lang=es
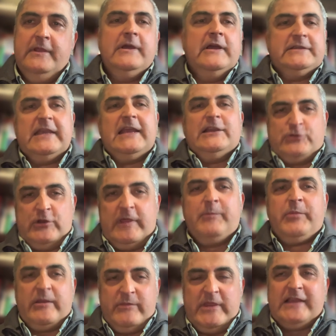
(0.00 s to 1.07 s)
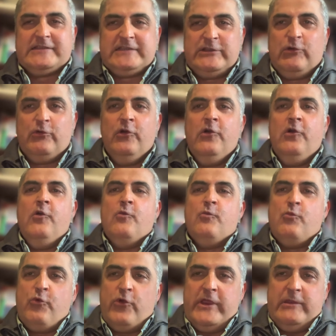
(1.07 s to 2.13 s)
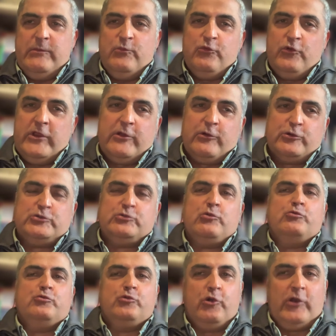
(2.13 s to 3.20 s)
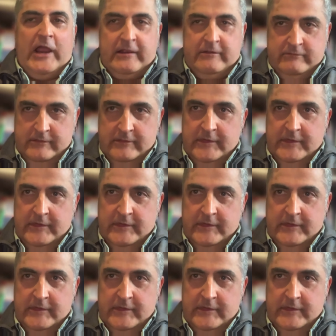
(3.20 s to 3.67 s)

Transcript: Así que la soledad para mí ha sido muy, muy constructora,